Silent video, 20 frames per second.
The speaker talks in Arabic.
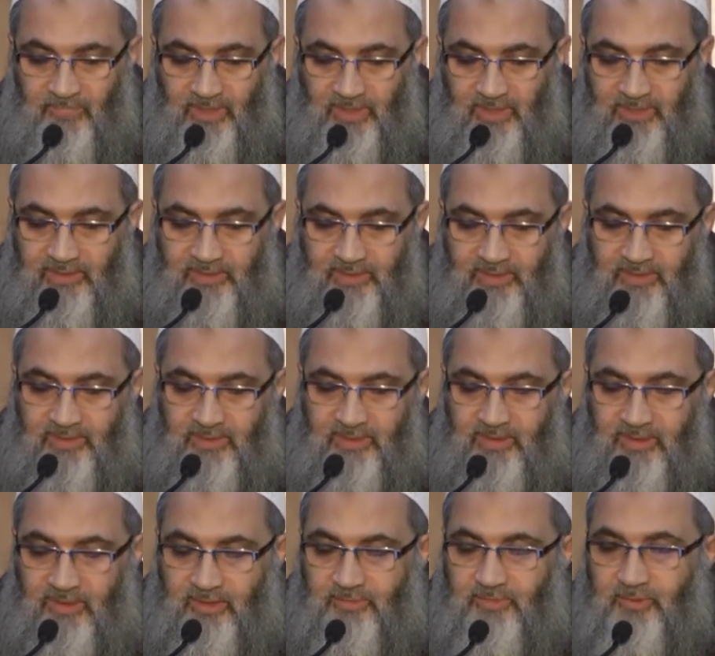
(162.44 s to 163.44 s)

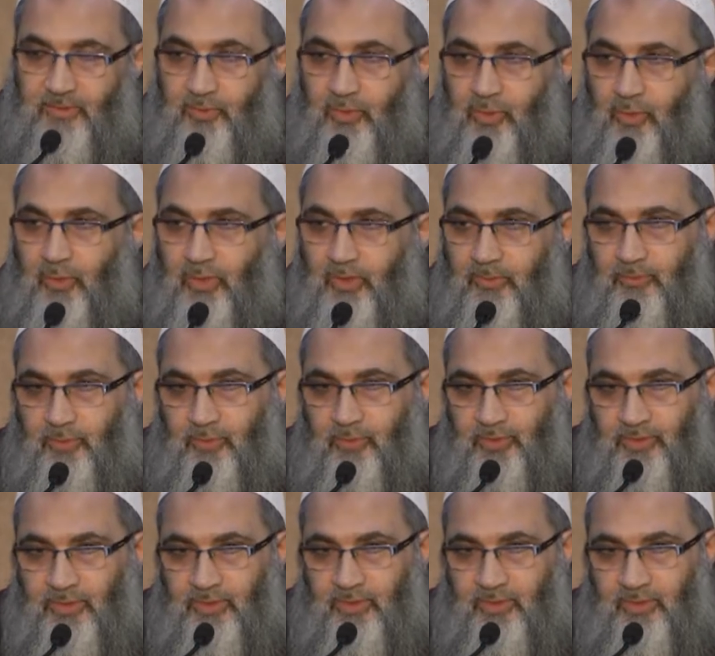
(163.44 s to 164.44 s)
حدثنا أبي وهو عبد
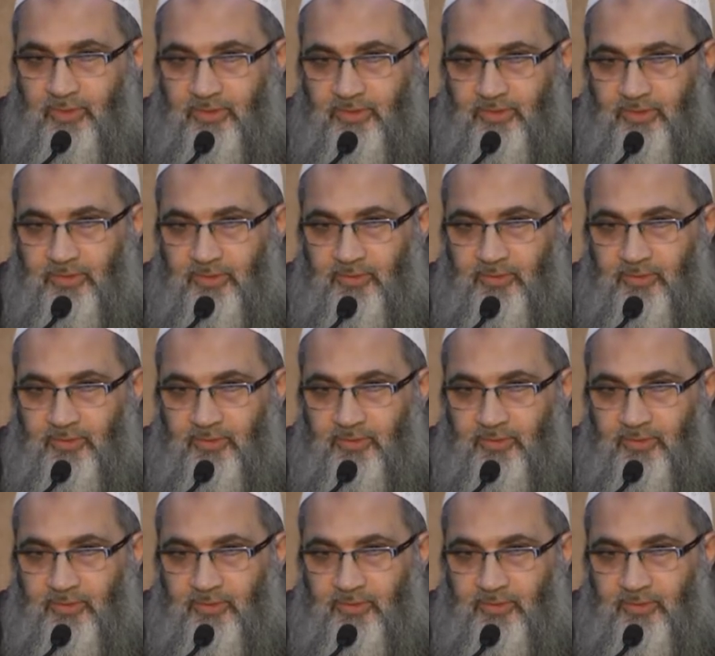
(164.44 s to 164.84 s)
الله